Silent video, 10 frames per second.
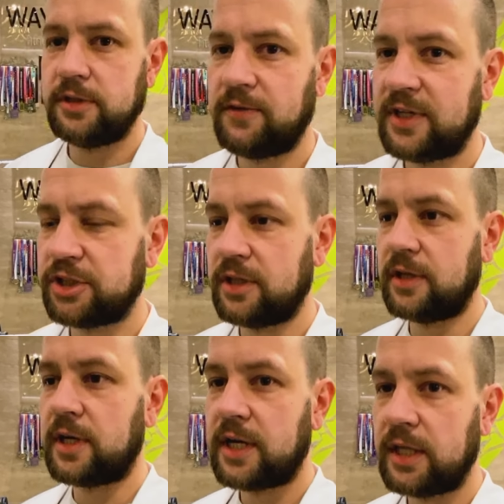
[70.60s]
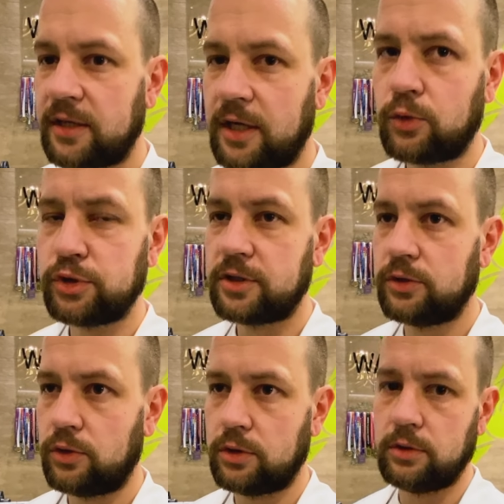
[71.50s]
Неважно, какая это нагрузка,
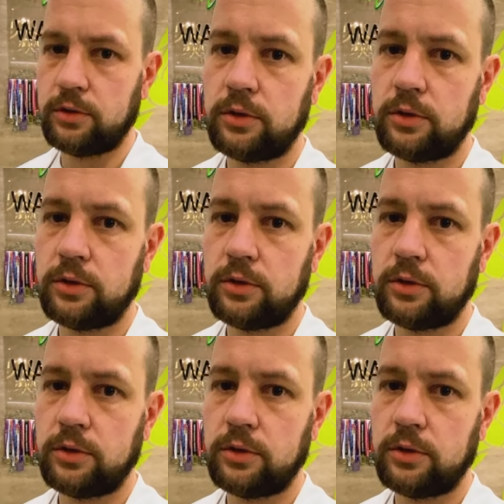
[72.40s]
но